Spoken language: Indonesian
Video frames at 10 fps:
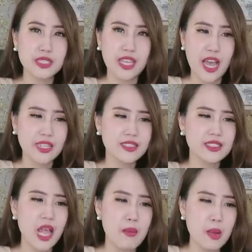bertahan
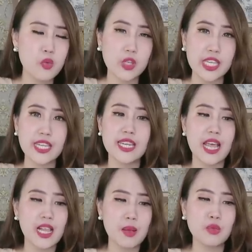selama mungkin di
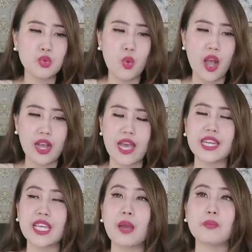dalam
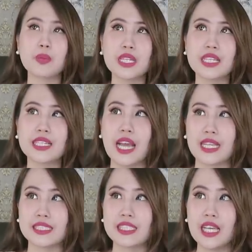ruangan yang
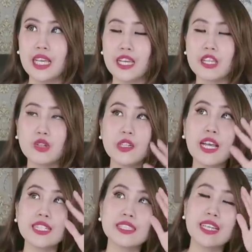bergas. Itu
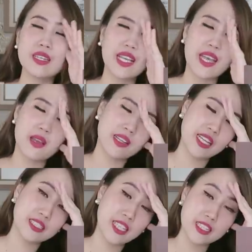gasnya kan kayak
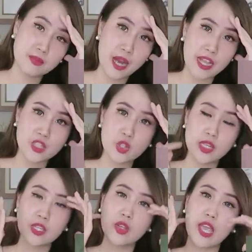gas-gas
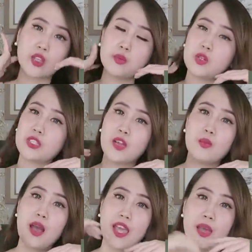beracun gitu ya. Itu menurut
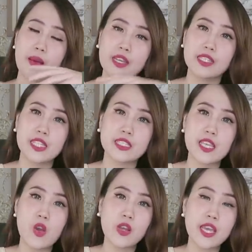aku bahaya banget gak
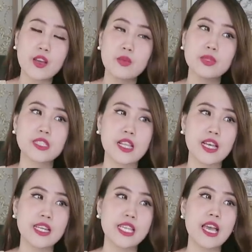sih? Oke, kalau
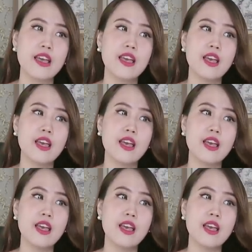misalkan dia